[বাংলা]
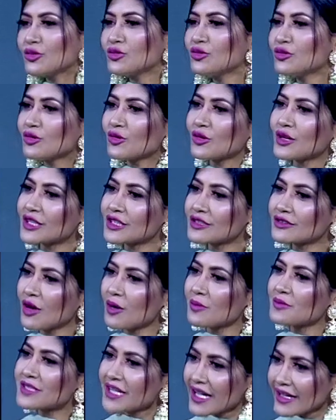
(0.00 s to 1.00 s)
নতুন করে
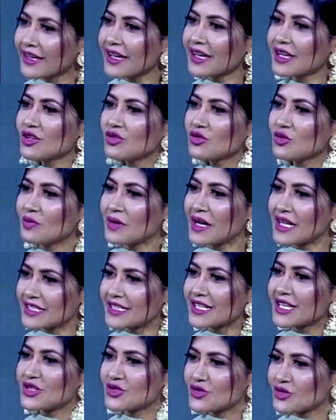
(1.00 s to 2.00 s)
সব জায়গায় কিন্তু প্রাণ
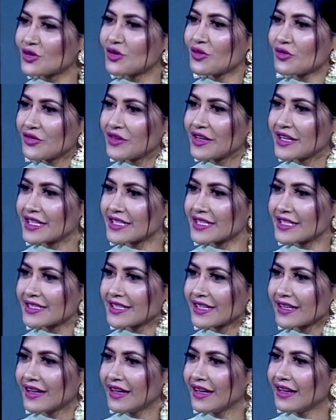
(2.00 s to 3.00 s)
চাঞ্চল্য ফিরে
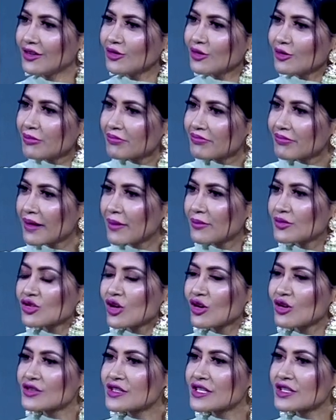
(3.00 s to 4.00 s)
এসেছে তো
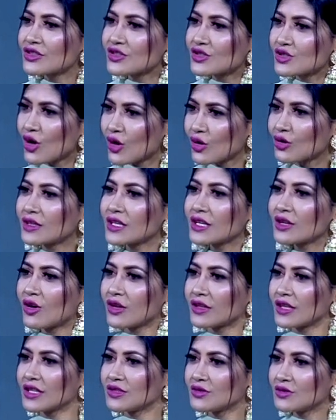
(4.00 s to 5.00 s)
চলচ্চিত্র জগতের
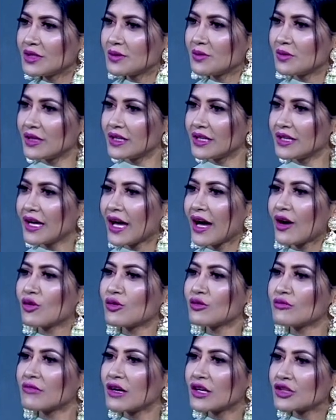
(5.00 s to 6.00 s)
কথা যদি বলি
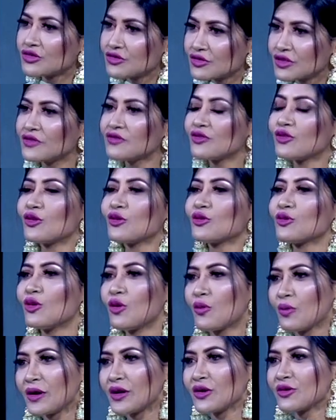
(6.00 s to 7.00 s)
এখন শুটিং ফ্লোরগুলো
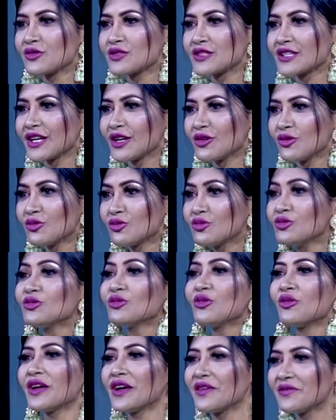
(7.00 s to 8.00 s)
ওপেন হচ্ছে নতুন
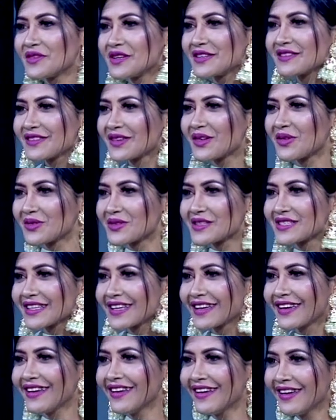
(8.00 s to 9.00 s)
করে এফডিসি হচ্ছে
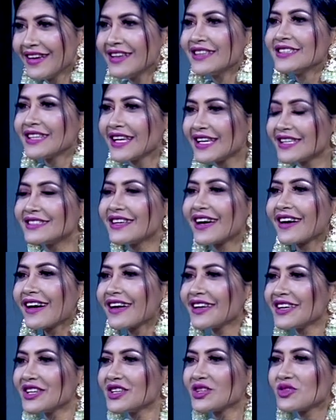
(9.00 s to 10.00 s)
সেই
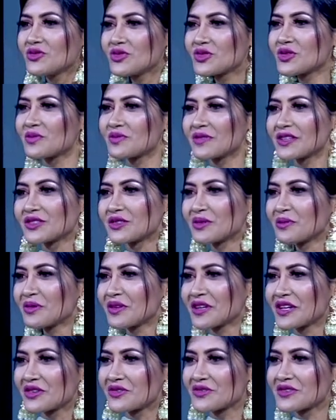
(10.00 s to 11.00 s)
জায়গায় ঈদ উৎসবটা
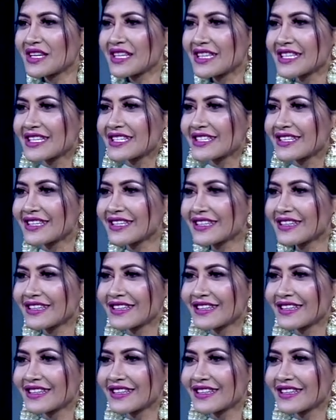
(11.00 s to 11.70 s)
সম্পর্কে একটু জানতে চাই